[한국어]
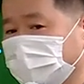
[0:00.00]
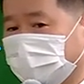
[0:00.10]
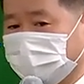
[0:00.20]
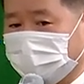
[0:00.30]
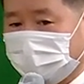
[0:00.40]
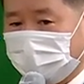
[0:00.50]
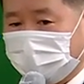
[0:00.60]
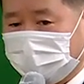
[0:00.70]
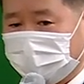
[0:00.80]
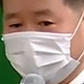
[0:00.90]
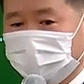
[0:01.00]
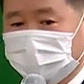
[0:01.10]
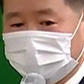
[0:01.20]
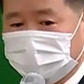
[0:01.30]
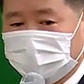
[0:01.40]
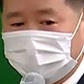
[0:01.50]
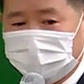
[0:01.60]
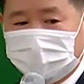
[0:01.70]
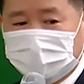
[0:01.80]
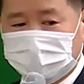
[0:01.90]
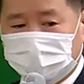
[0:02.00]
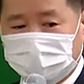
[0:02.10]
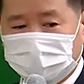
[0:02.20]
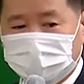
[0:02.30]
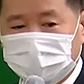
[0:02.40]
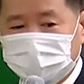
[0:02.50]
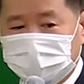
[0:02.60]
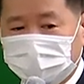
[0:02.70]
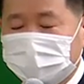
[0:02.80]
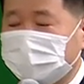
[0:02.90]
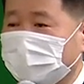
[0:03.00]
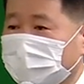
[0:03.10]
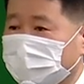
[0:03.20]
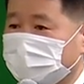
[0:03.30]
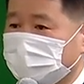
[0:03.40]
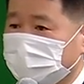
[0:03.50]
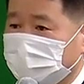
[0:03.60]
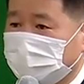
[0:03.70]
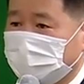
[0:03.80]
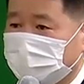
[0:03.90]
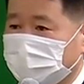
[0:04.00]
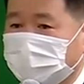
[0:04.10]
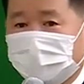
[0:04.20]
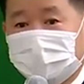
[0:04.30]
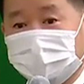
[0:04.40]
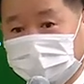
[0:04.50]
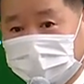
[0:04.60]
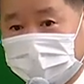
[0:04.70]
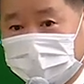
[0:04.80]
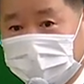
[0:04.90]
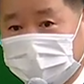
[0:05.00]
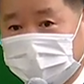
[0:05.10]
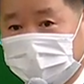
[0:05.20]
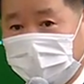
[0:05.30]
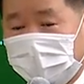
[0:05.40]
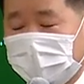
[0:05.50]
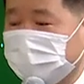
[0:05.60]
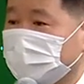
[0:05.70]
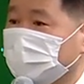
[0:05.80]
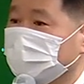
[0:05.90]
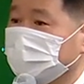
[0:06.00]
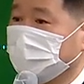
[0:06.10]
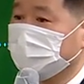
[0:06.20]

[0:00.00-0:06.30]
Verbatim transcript: 저녁에 오늘 저녁에 저녁을 먹지 않았습니다. 이렇게 나왔어요. 문장이. 그럼 키워드가